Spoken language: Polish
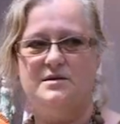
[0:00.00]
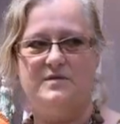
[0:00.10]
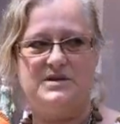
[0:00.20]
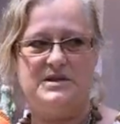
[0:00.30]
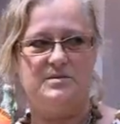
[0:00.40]

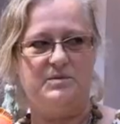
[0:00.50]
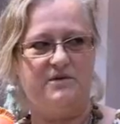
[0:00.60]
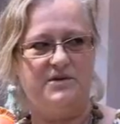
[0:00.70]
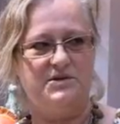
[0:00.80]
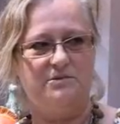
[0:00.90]
Y, warsztaty
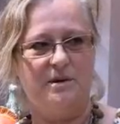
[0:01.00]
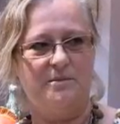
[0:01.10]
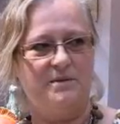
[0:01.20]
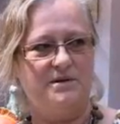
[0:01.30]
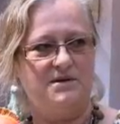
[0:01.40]

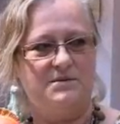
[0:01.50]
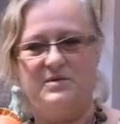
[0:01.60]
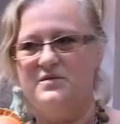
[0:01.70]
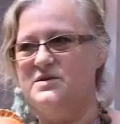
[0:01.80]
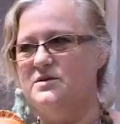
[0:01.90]
prowadziłam y, z
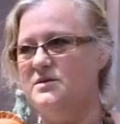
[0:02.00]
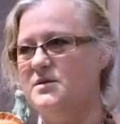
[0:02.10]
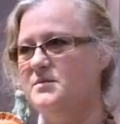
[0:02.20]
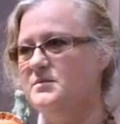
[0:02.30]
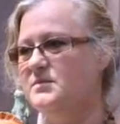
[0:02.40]

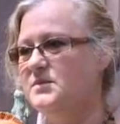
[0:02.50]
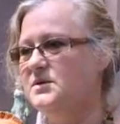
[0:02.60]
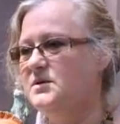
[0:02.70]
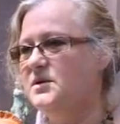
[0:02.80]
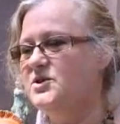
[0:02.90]
profesorem
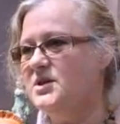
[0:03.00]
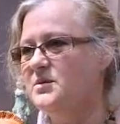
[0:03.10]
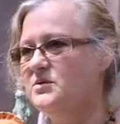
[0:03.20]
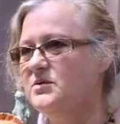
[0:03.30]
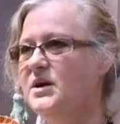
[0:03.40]
y,
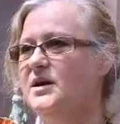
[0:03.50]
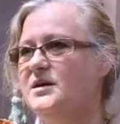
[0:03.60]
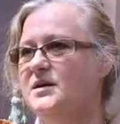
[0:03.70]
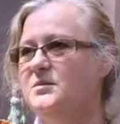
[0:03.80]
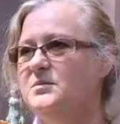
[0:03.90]
Leszkiem
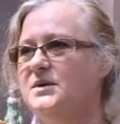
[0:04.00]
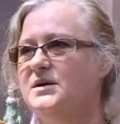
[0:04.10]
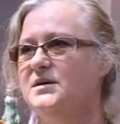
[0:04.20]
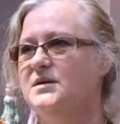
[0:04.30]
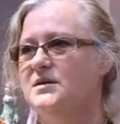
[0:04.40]
Kuchniakiem,
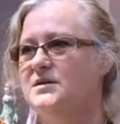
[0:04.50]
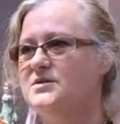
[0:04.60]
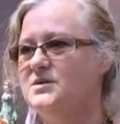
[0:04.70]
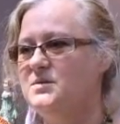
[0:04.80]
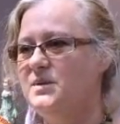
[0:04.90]

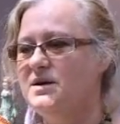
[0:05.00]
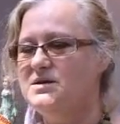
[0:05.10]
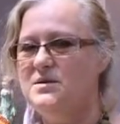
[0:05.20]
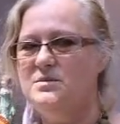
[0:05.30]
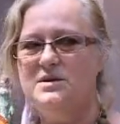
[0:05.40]

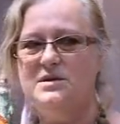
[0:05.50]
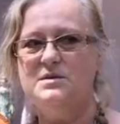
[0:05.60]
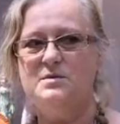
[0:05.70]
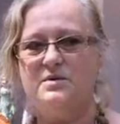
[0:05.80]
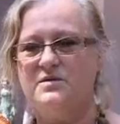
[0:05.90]
rzeźbiarzem
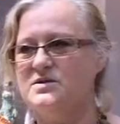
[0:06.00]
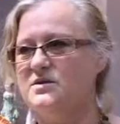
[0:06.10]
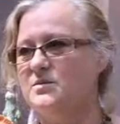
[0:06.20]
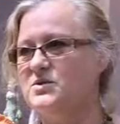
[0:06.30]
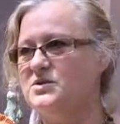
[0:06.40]
i
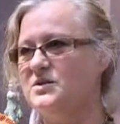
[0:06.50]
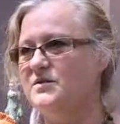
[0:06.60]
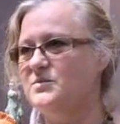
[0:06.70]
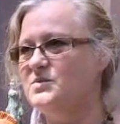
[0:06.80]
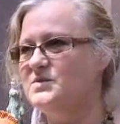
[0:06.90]
profesorem
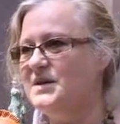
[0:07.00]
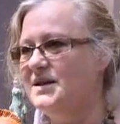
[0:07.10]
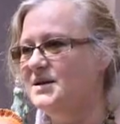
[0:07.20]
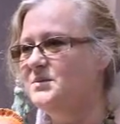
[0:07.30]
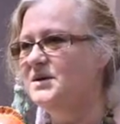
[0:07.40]
Krzysztofem
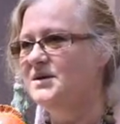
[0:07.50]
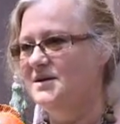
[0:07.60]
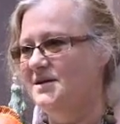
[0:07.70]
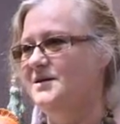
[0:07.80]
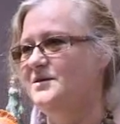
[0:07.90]
Brzuzanem
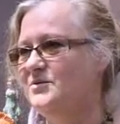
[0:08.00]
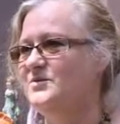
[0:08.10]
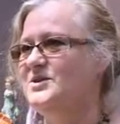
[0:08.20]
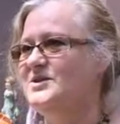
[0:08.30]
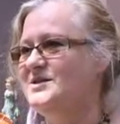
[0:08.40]

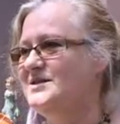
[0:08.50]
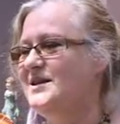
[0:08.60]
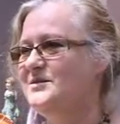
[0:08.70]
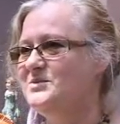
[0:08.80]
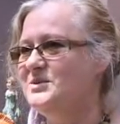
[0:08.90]
również
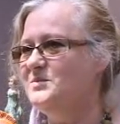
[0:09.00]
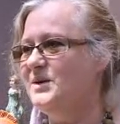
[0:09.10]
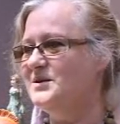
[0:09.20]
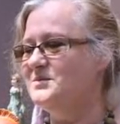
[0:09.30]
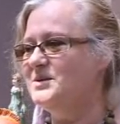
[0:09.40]
znanym
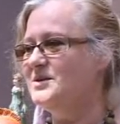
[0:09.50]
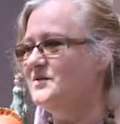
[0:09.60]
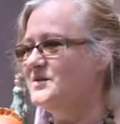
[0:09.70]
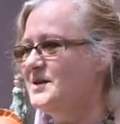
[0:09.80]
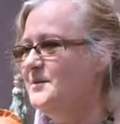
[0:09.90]
rzeźbiarzem
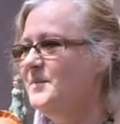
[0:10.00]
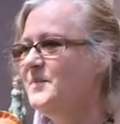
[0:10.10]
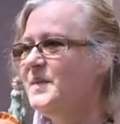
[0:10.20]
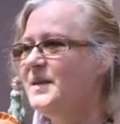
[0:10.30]
rzeszowskim.